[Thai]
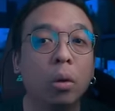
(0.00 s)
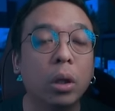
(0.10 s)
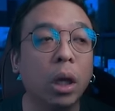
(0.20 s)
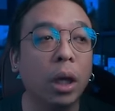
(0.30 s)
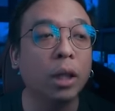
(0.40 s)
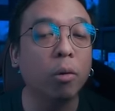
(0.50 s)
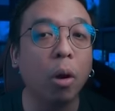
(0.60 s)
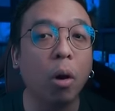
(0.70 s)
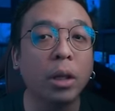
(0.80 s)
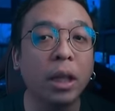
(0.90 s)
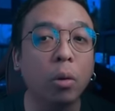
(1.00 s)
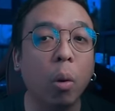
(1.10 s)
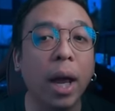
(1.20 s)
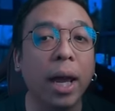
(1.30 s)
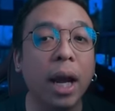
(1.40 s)
เชี่ยตัวละครกี่ตั
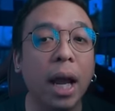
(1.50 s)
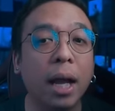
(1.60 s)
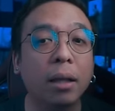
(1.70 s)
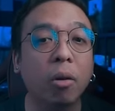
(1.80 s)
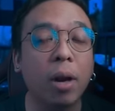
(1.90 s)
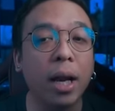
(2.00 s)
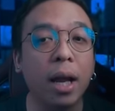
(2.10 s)
วเองอะตรงนั้น